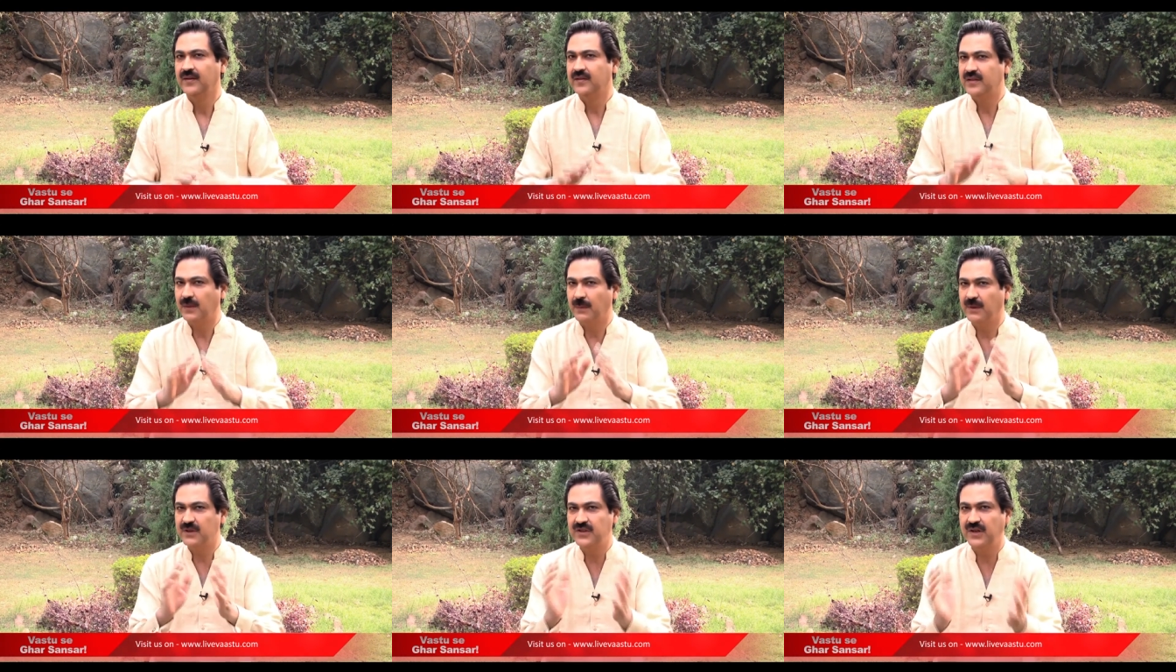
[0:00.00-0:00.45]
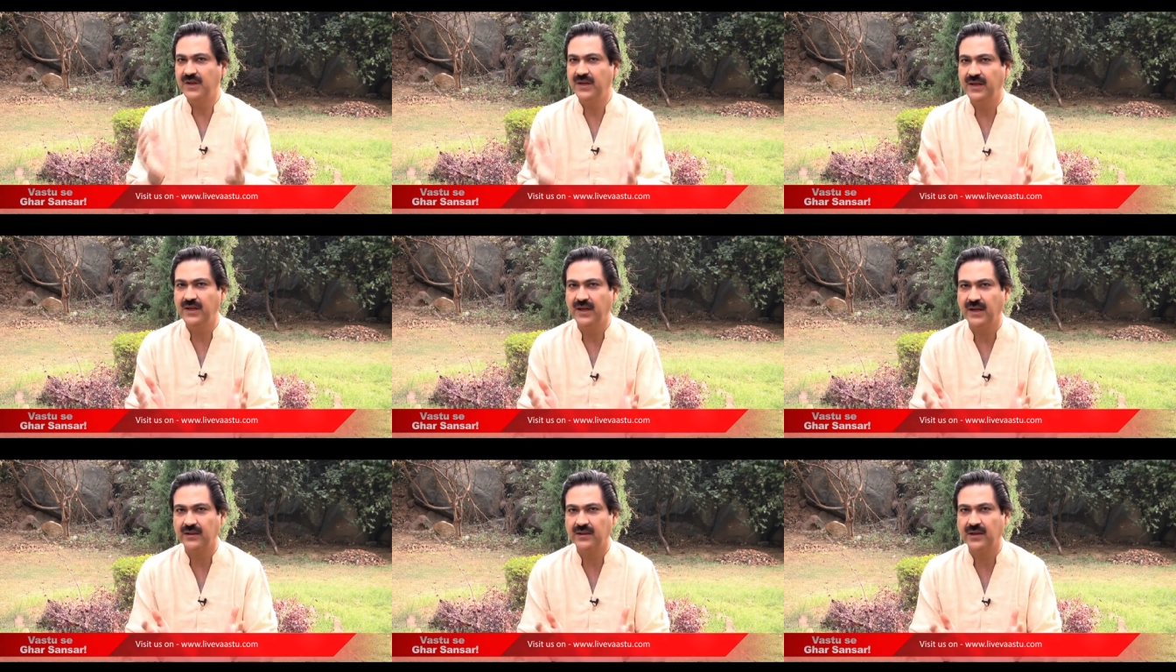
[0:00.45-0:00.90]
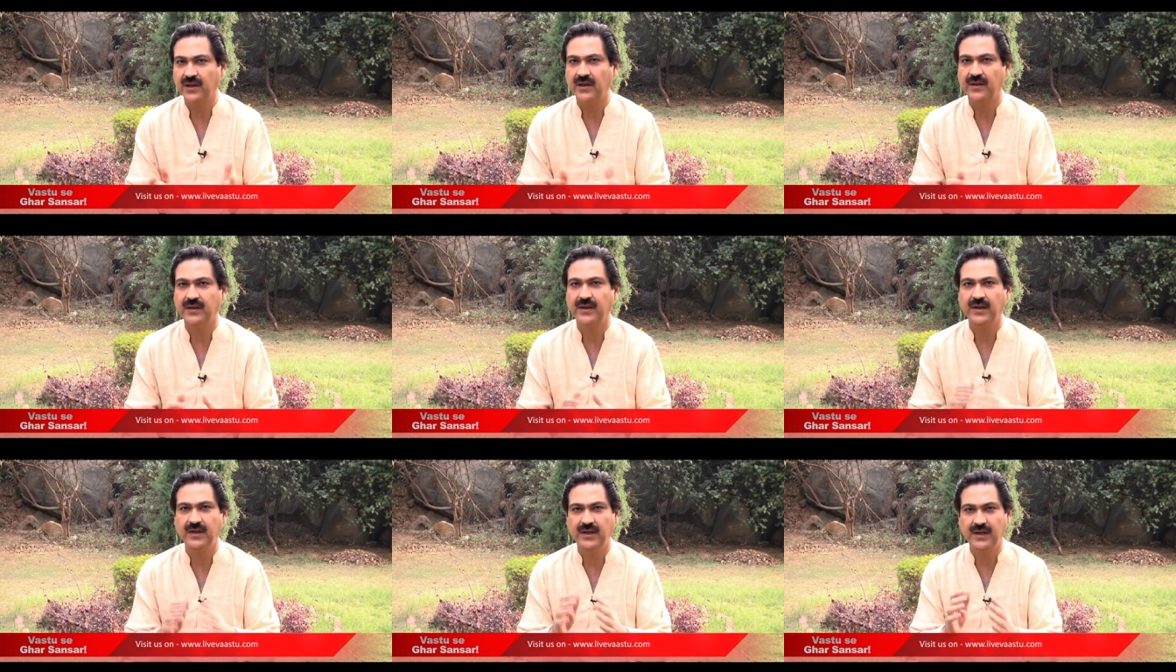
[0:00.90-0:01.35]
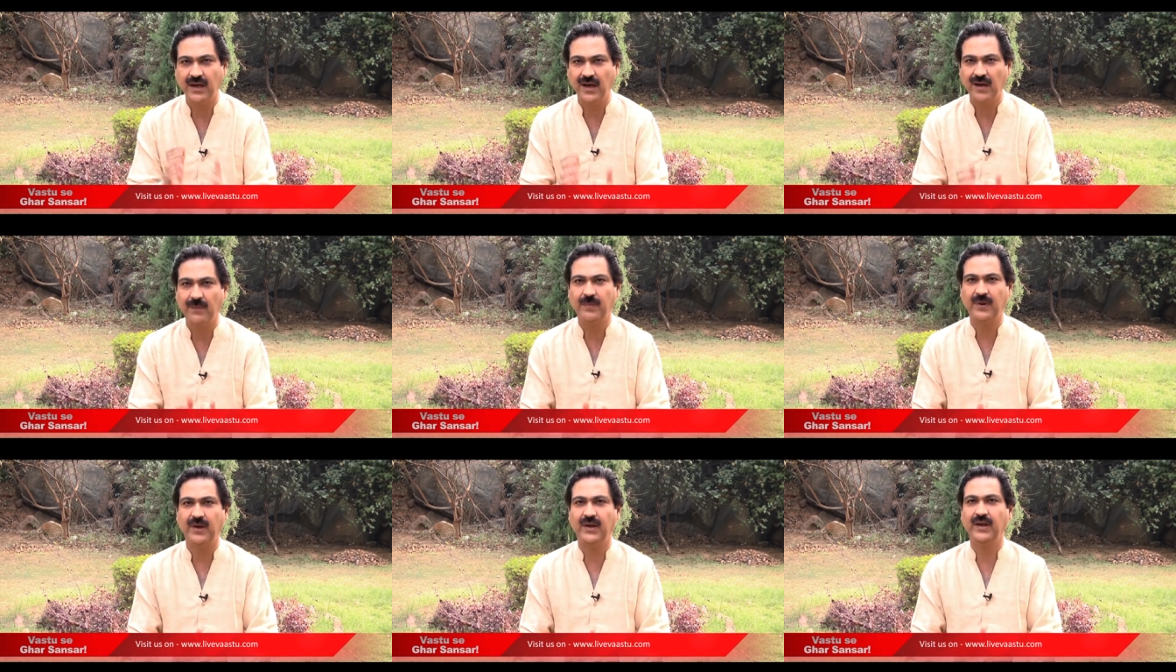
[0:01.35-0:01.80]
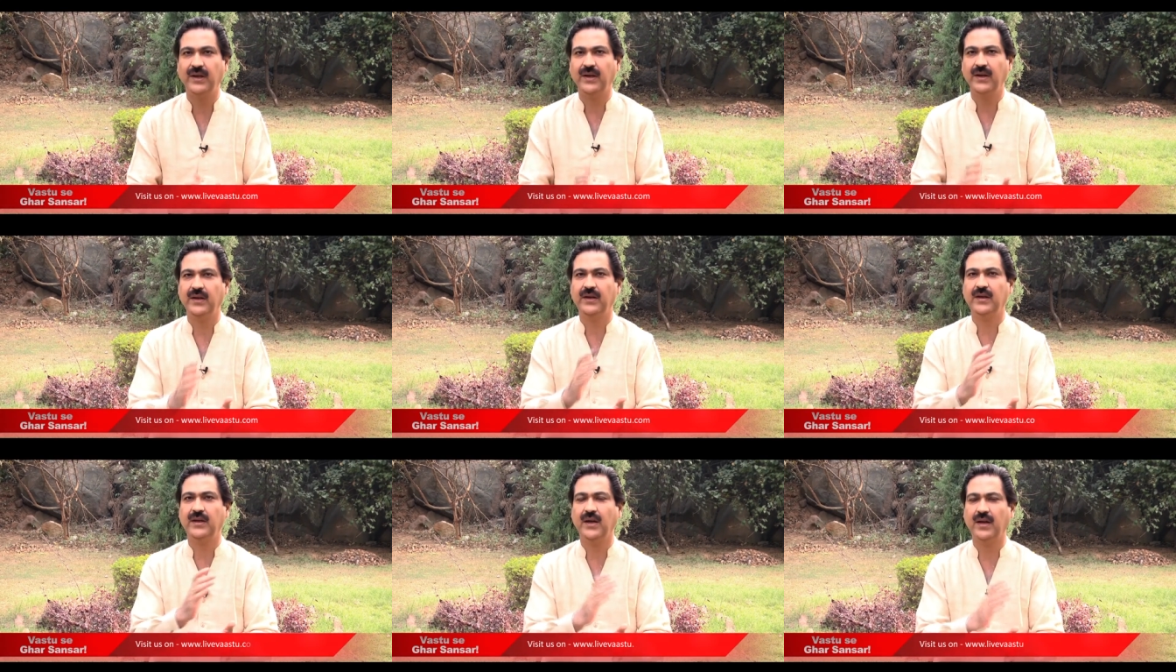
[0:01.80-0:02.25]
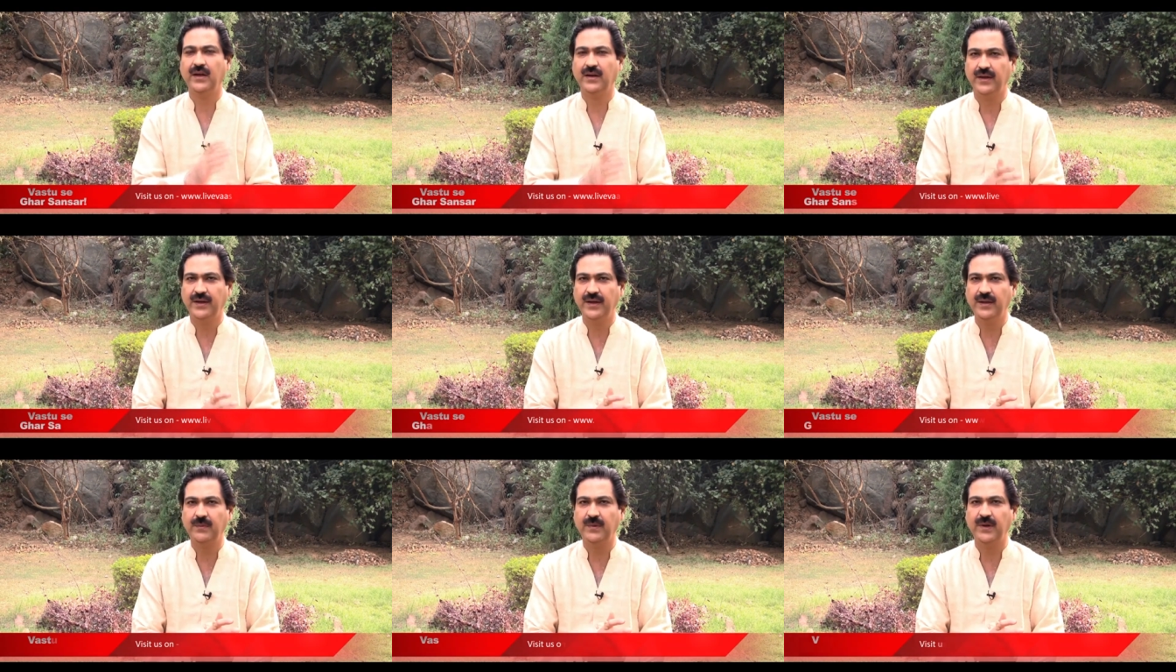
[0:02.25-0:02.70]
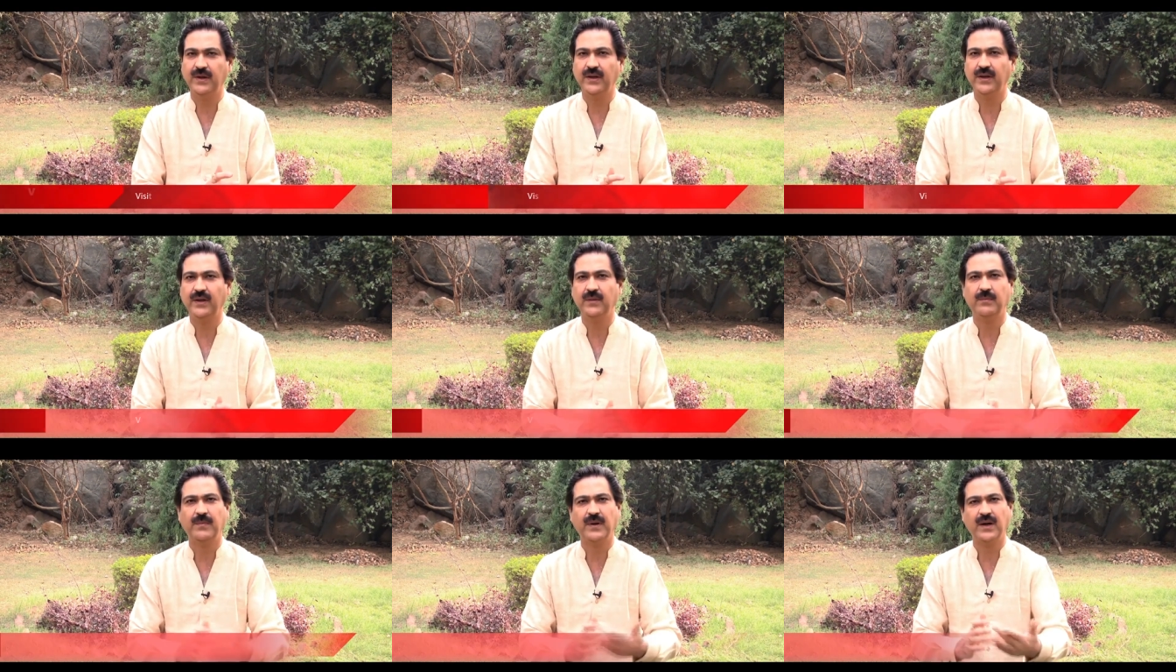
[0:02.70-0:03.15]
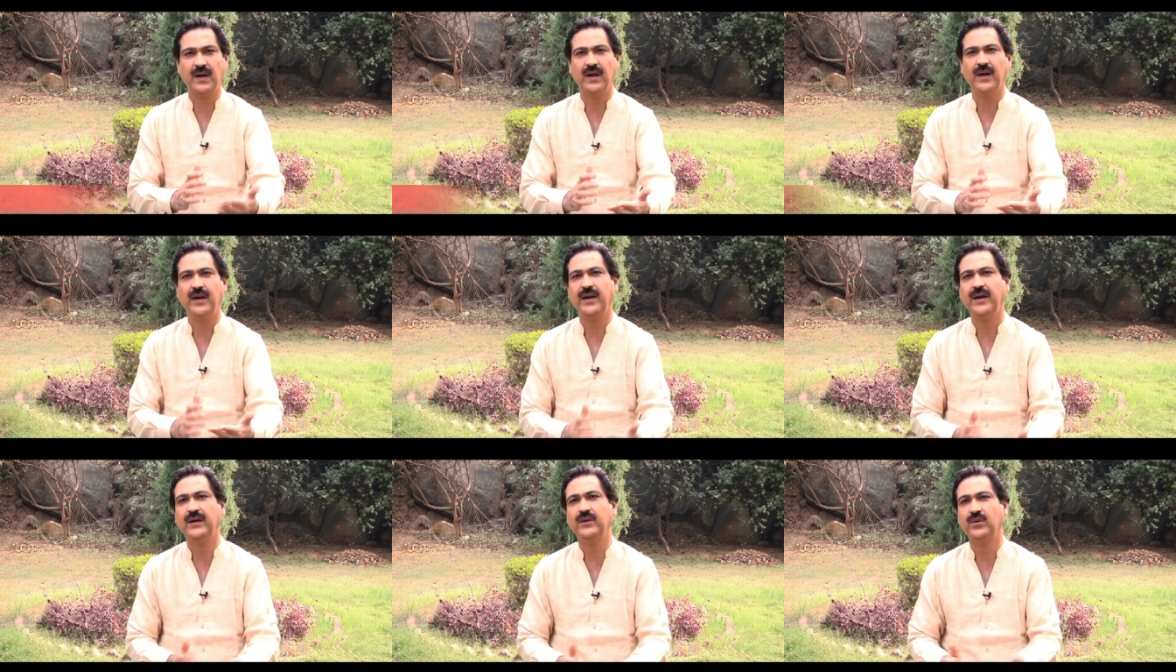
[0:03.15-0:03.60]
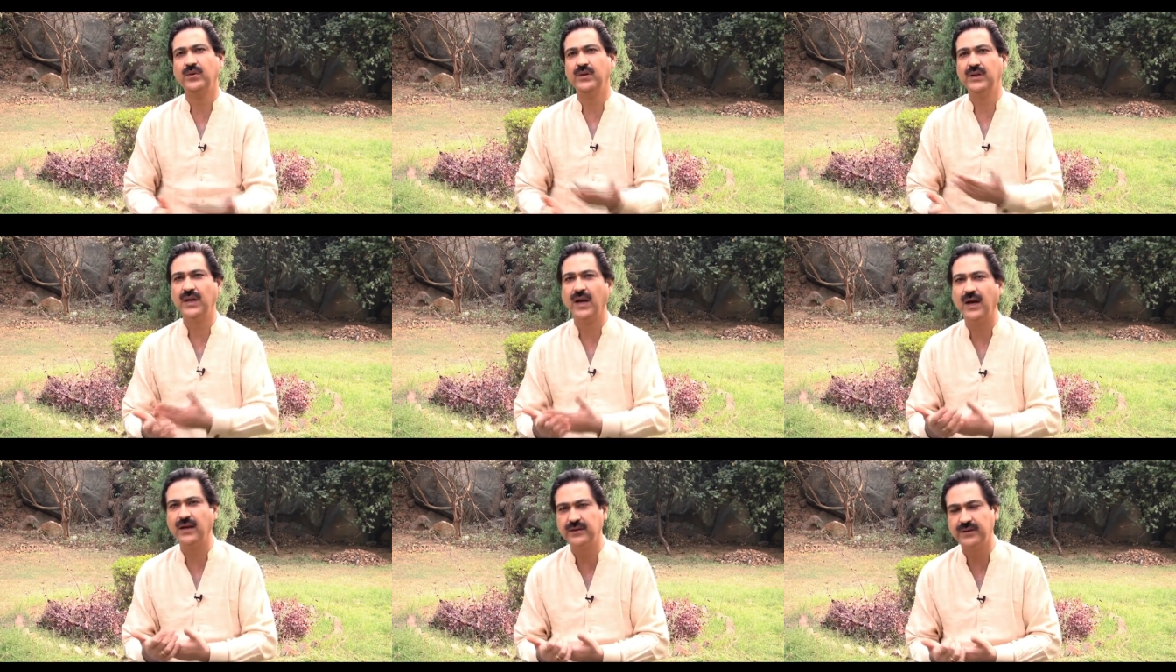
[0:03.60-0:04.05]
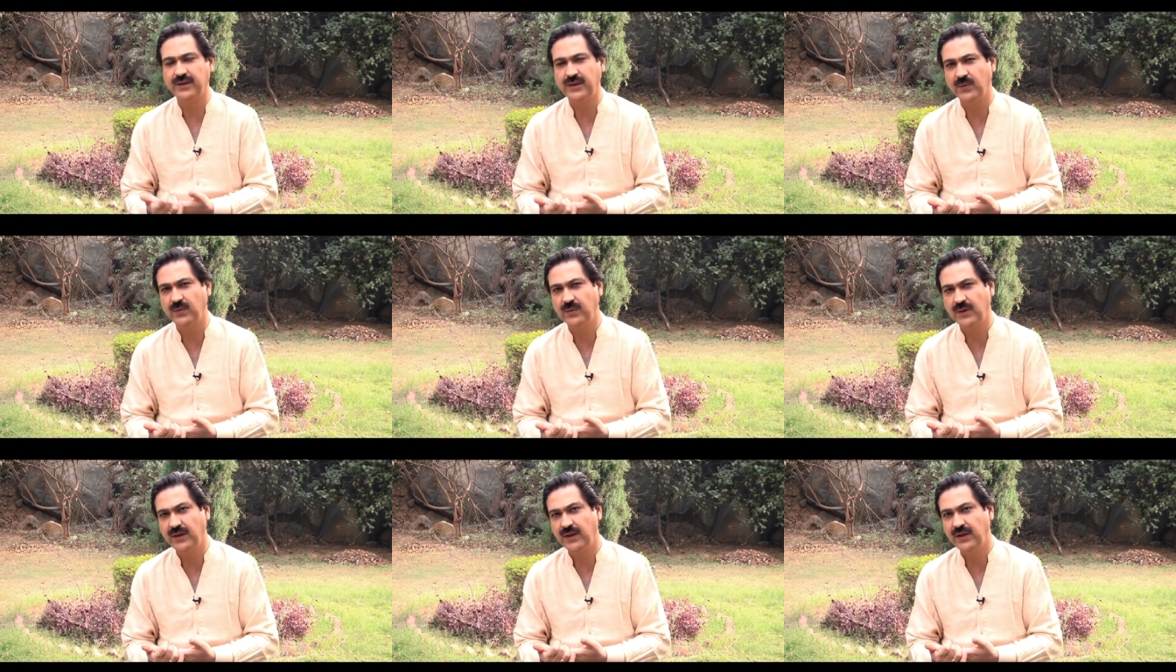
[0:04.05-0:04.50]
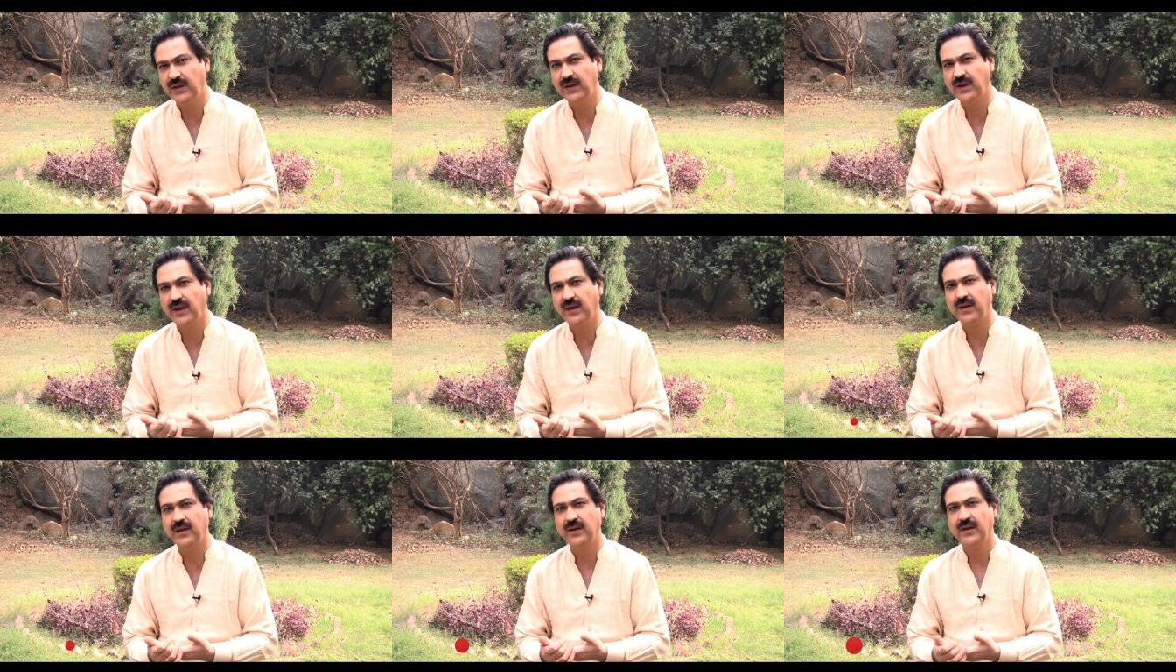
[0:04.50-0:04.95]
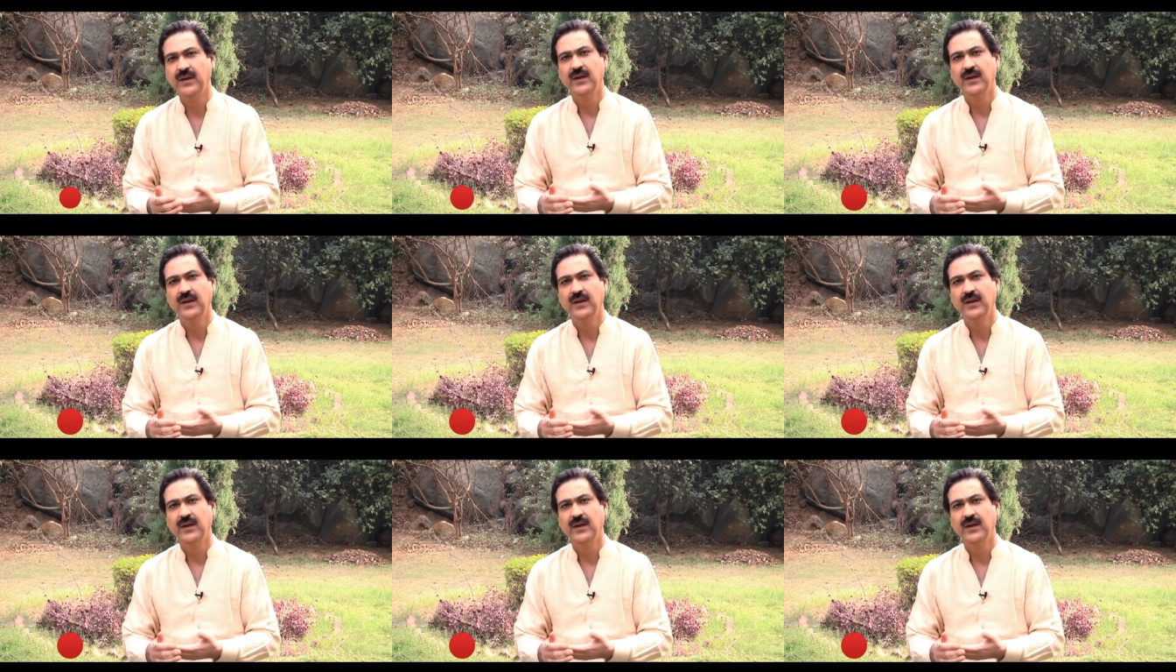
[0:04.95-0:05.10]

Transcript: समझ नहीं आता कि क्या पढ़ें क्या नहीं पढ़ें पढ़ा है तो याद क्यों नहीं है